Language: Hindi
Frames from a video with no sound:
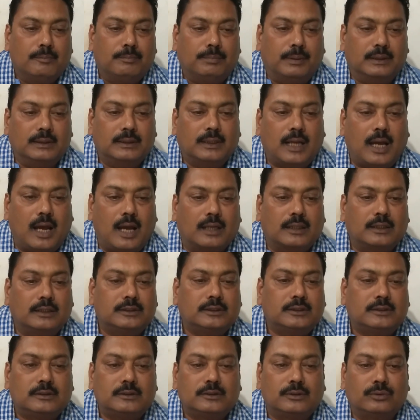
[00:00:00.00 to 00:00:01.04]
15
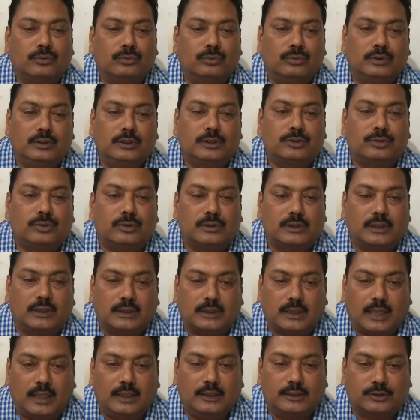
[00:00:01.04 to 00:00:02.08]
अगस्त उन्नीस
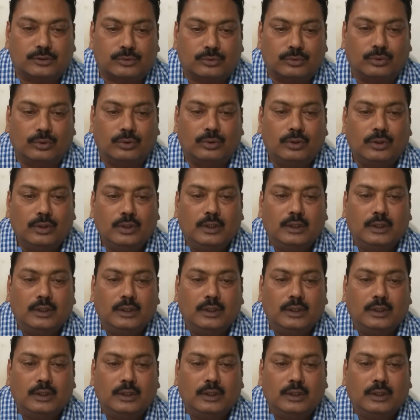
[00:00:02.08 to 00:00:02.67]
को